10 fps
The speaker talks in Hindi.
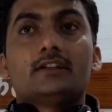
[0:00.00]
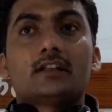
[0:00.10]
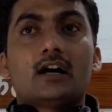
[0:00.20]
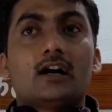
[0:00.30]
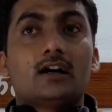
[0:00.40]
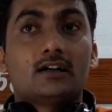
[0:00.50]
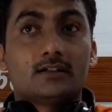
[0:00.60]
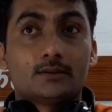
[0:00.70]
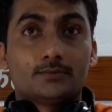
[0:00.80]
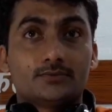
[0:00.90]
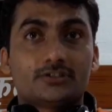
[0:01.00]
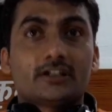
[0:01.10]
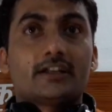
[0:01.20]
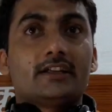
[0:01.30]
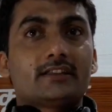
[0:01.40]
नाम
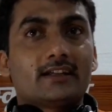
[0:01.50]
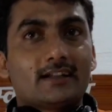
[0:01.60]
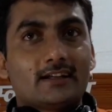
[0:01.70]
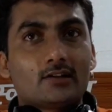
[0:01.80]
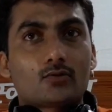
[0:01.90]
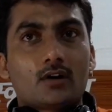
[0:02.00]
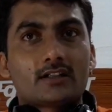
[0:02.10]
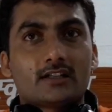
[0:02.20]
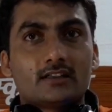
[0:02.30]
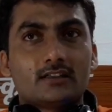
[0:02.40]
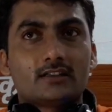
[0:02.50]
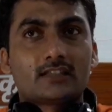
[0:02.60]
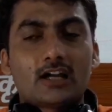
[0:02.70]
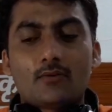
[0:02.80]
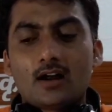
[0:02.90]
चरितम
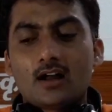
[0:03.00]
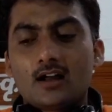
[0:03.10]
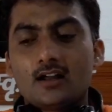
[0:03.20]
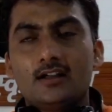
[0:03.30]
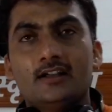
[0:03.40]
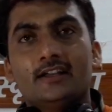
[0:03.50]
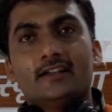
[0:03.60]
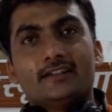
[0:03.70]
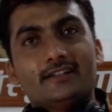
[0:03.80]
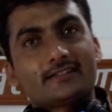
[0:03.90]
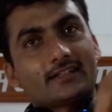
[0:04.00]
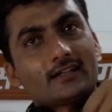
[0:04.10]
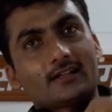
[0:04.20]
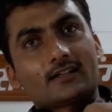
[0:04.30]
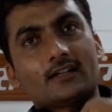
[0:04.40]
क्वजंतवः
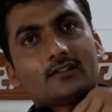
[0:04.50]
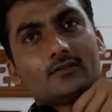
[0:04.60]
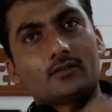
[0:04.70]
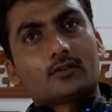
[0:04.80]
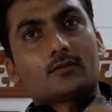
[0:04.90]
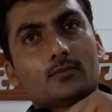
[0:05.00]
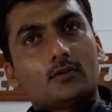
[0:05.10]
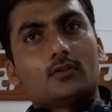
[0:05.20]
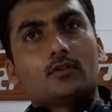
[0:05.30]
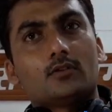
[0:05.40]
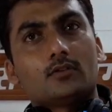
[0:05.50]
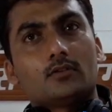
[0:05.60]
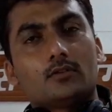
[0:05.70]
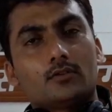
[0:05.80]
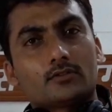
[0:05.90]
निसर्ग
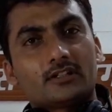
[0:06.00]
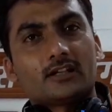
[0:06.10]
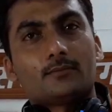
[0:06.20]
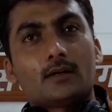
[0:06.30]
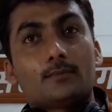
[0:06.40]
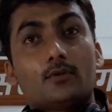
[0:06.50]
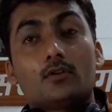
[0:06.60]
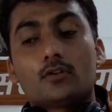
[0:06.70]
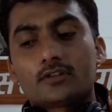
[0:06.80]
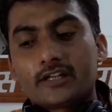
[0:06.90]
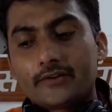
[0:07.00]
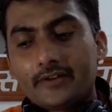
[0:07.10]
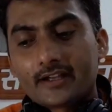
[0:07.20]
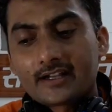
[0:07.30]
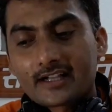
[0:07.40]
दुर्बोधम बोध
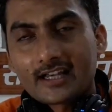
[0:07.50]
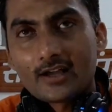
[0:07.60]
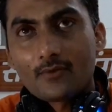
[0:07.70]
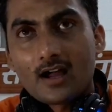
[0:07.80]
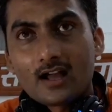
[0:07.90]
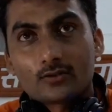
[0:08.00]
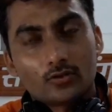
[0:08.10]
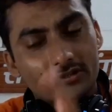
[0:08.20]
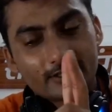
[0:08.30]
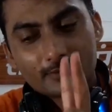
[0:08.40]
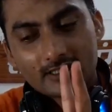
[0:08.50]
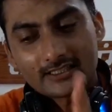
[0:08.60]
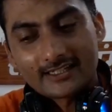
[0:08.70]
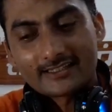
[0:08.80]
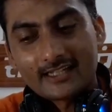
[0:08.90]
विक्लवा दो चीज़
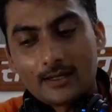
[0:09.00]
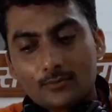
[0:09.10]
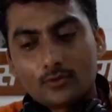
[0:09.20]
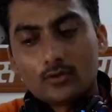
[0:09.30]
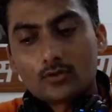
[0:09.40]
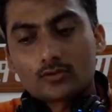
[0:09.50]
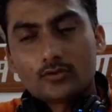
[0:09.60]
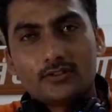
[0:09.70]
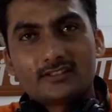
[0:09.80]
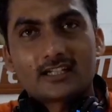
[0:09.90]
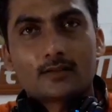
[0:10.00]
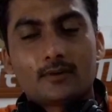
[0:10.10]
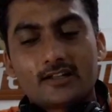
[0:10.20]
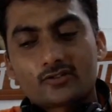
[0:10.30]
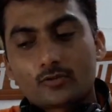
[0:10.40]
बताता है कि हम लोग तो निसर्ग
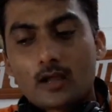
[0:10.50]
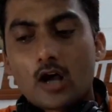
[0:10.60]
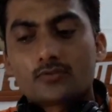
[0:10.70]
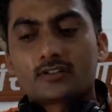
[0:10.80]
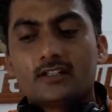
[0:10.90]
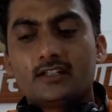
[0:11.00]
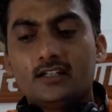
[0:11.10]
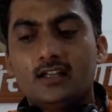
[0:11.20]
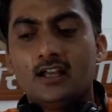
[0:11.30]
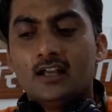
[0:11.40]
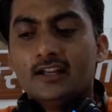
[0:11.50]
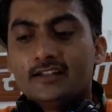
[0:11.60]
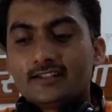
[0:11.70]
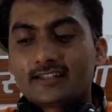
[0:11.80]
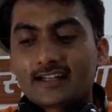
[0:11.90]
माने स्वभाव से ही
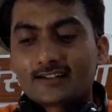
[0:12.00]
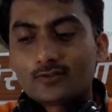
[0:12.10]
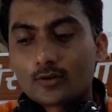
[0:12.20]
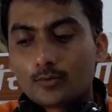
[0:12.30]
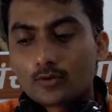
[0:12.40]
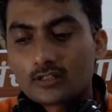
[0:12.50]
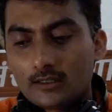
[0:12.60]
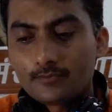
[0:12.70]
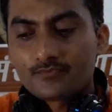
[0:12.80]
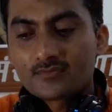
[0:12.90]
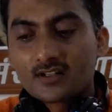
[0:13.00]
निसर्ग दुर्बोधम